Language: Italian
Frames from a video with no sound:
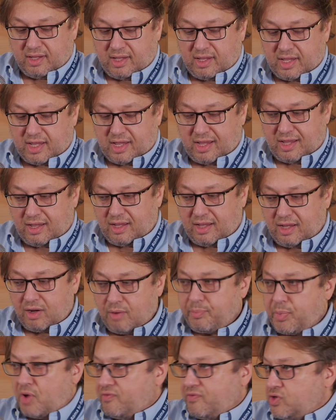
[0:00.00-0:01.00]
E
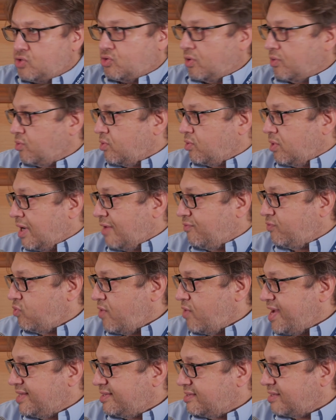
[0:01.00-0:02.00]
poi ho visto
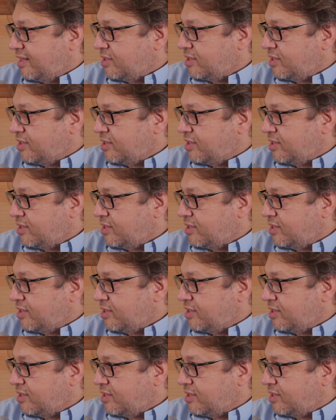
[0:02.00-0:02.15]
l'affluenza,